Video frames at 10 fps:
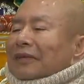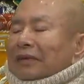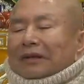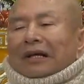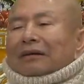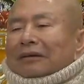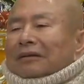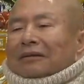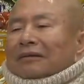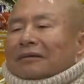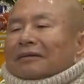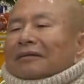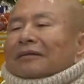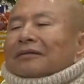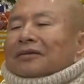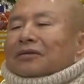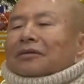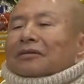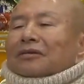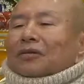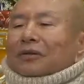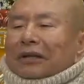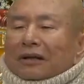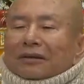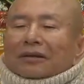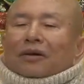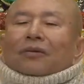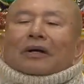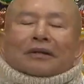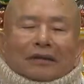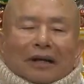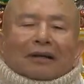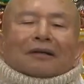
的，一样的，就是做这样子的观想